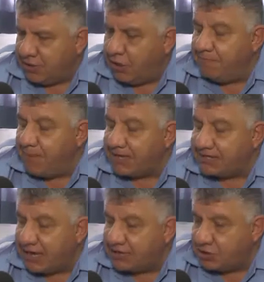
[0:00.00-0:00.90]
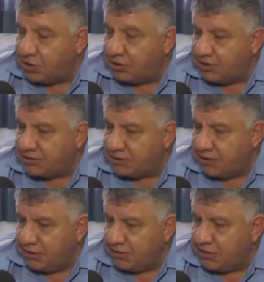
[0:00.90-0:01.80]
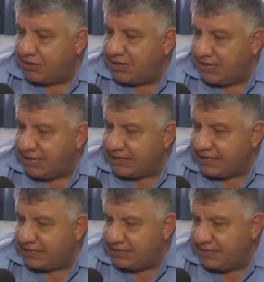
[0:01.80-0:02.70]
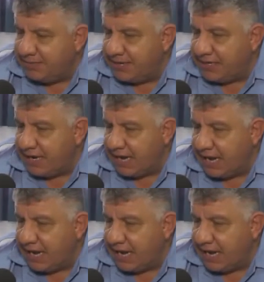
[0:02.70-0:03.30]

conversaciones donde éstas lleven